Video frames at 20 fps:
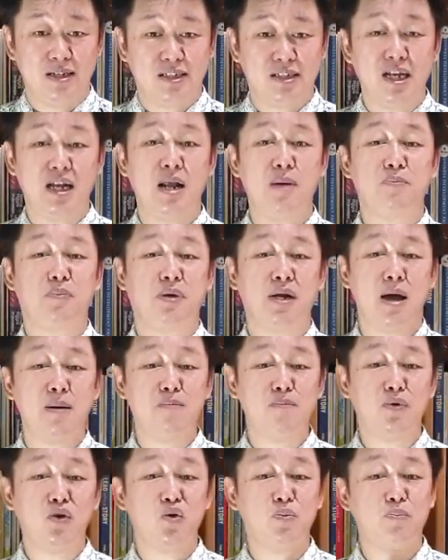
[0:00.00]

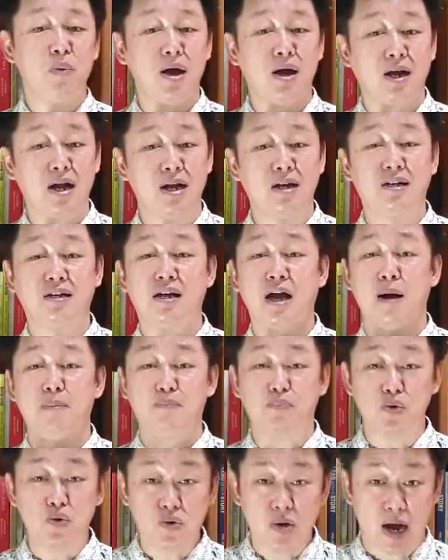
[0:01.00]
Selebgram merupakan
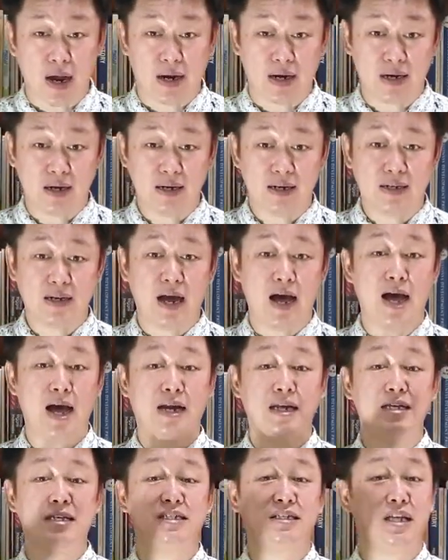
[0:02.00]
gabungan
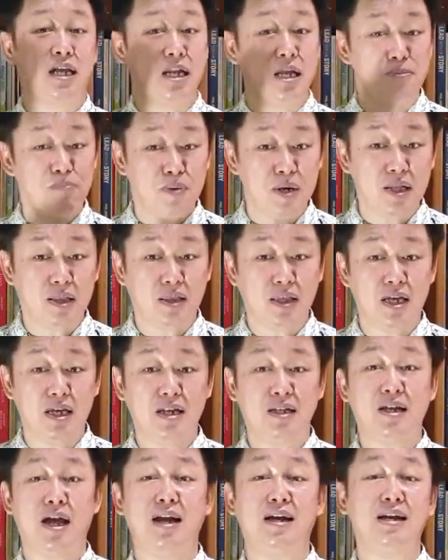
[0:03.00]
dari
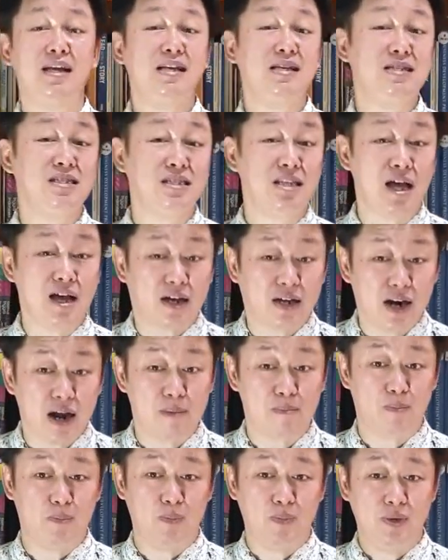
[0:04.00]
selebriti dan
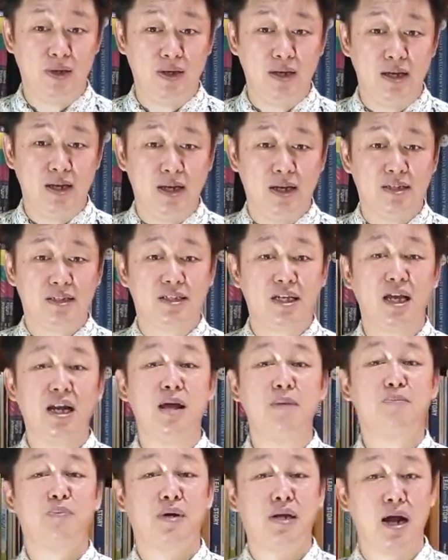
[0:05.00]
Instagram.
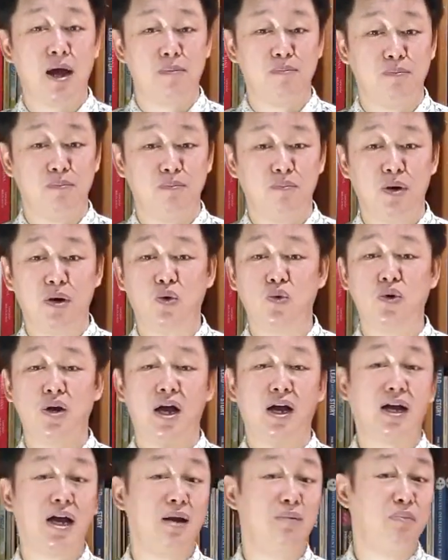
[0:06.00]
Selebgram
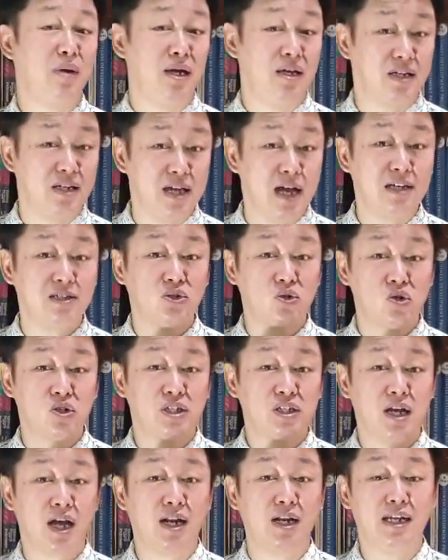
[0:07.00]
menggunakan media
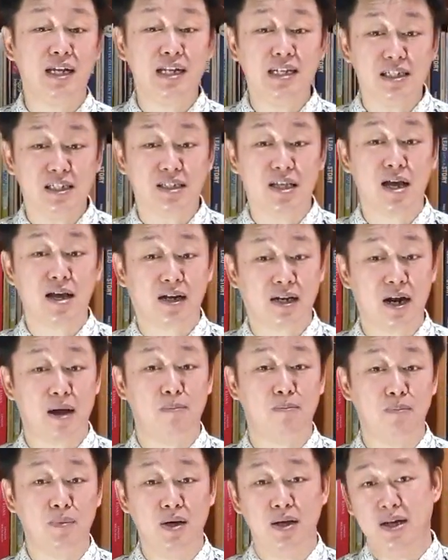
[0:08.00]
sosial
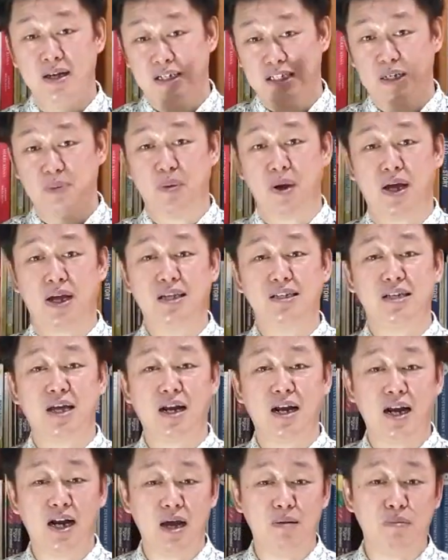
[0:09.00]
Instagram sebagai
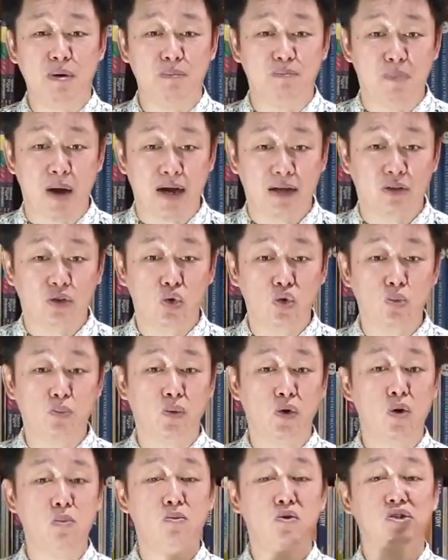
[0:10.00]
sarana membantu
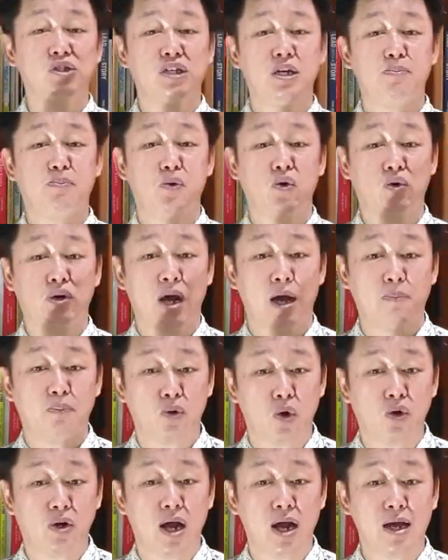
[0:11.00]
promosi
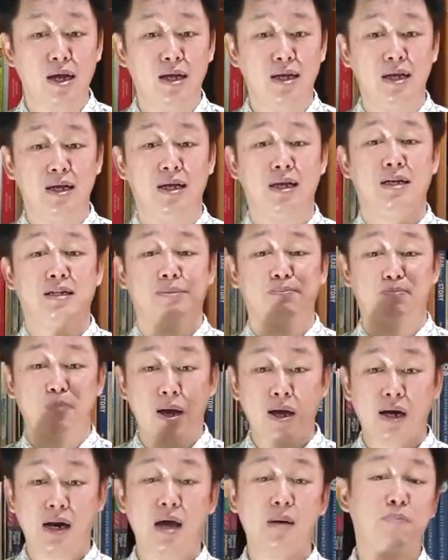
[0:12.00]
produk-produk
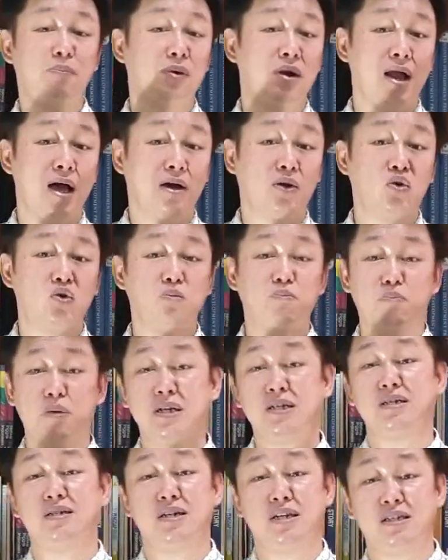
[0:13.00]
para pelaku
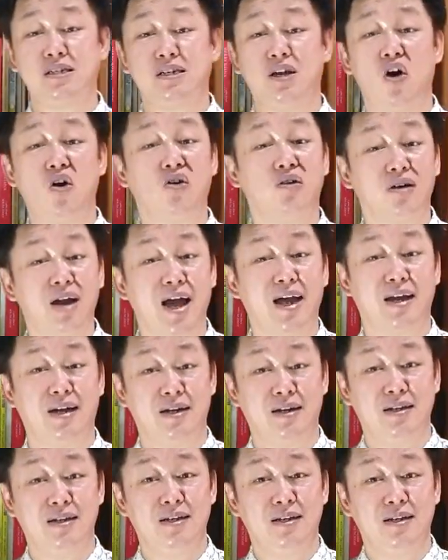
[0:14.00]
bisnis online.